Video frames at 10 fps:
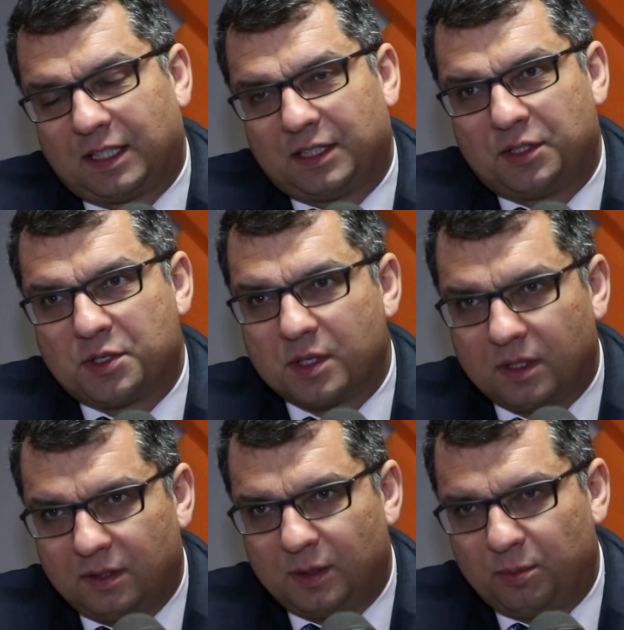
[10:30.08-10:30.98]
taki czy
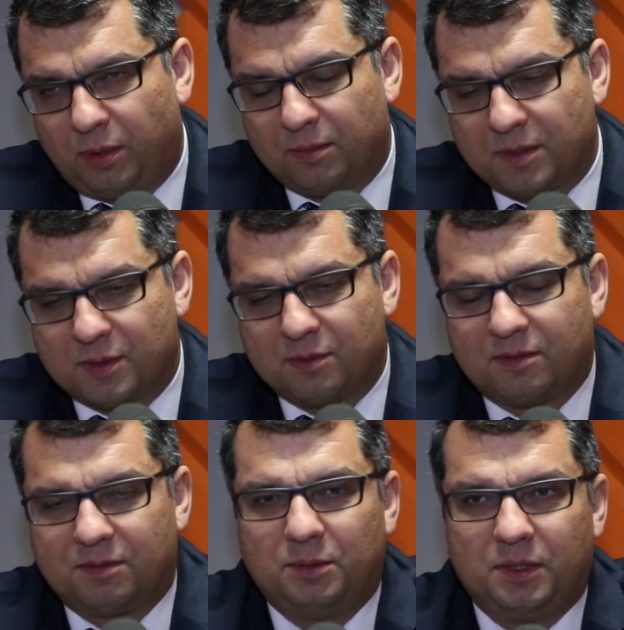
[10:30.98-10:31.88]
inny
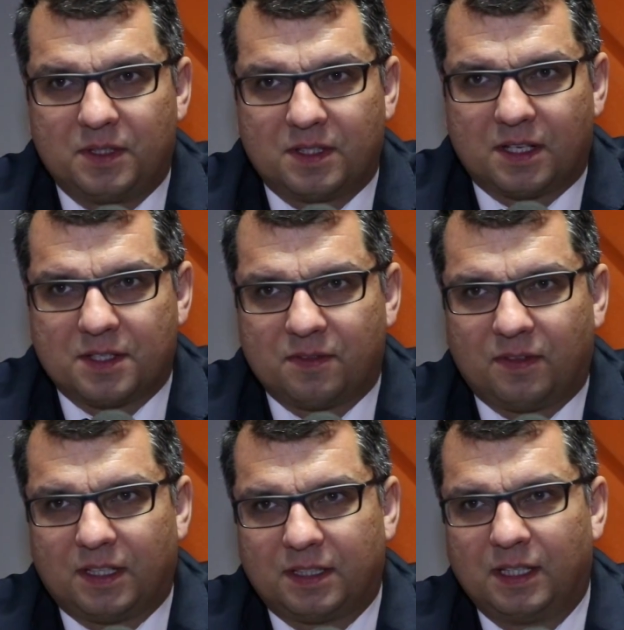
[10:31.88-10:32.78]
pomysł w
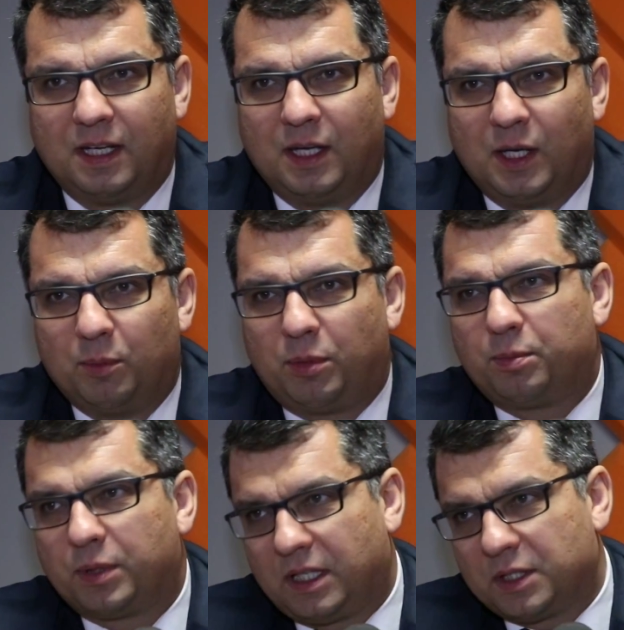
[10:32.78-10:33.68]
ministerstwach
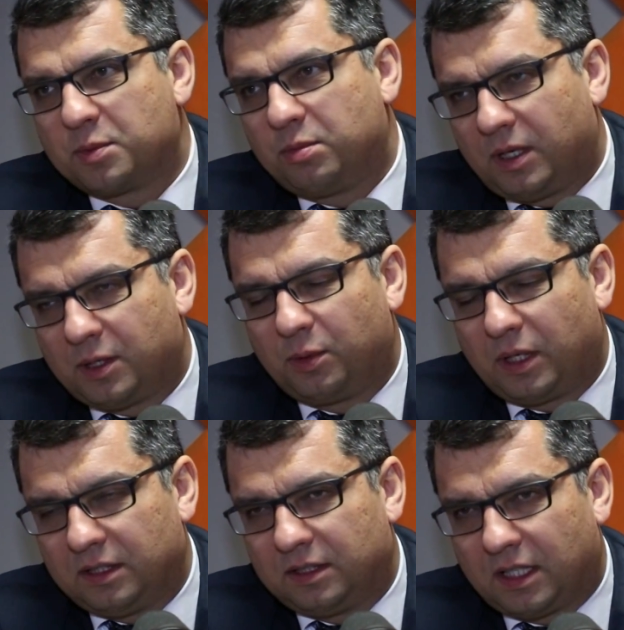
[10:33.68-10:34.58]
popychać, bo
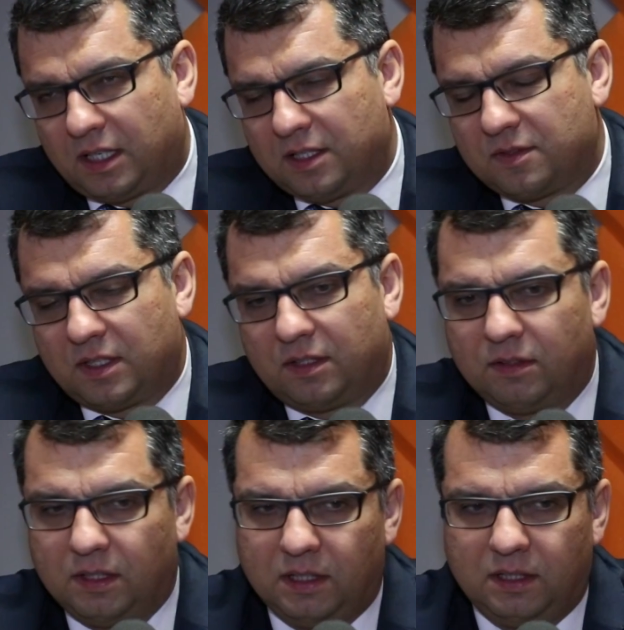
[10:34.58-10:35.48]
akurat taka jest w tej
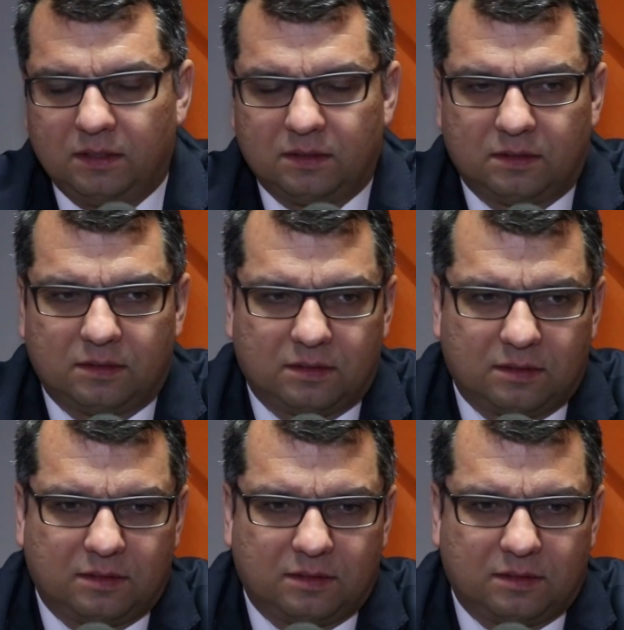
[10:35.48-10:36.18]
chwili. Yy,